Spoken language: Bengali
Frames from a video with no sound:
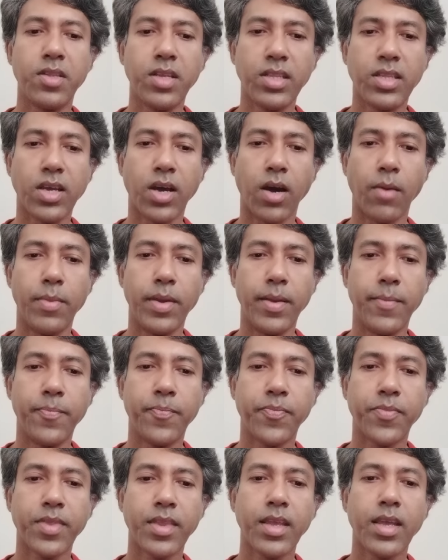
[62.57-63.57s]
দিতে হবে
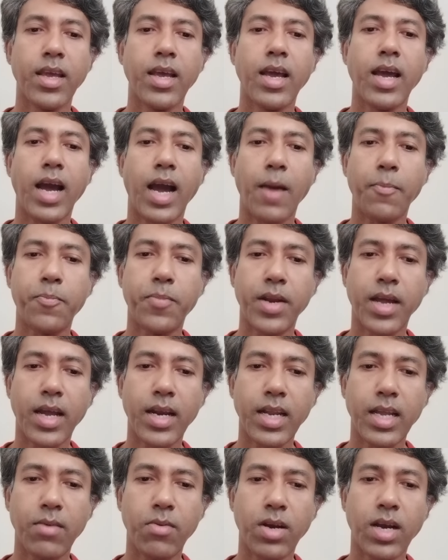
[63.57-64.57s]
আপনার
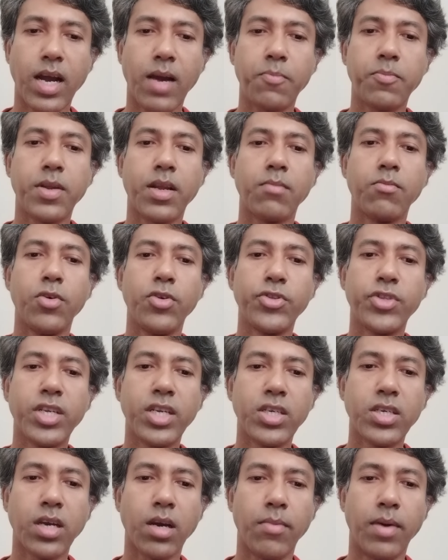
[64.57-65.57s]
এবং আপনার
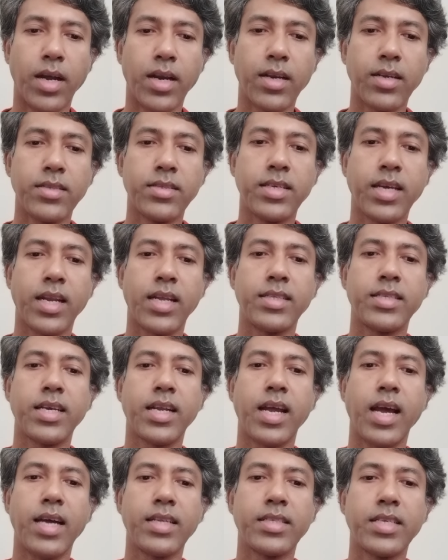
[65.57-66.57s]
মন্ত্রিসভার যারা
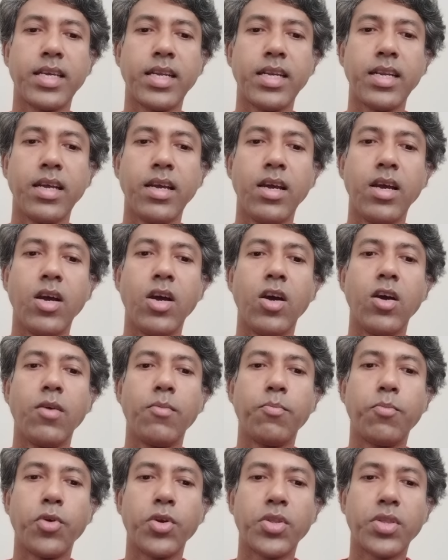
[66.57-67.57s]
যারা আছেন
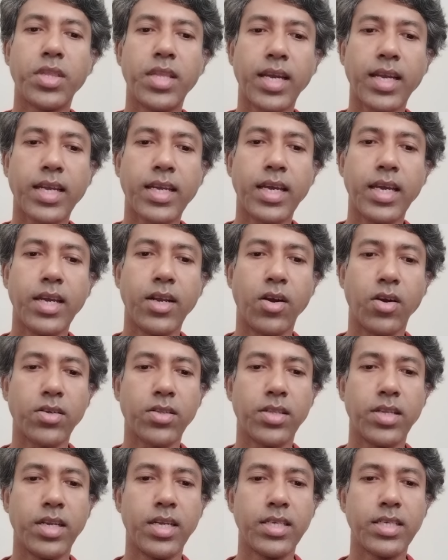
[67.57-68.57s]
প্রত্যেককে এই
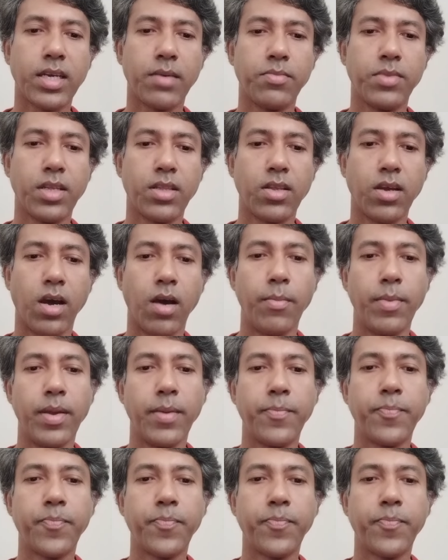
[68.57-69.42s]
রক্তের হিসাব দিতে হবে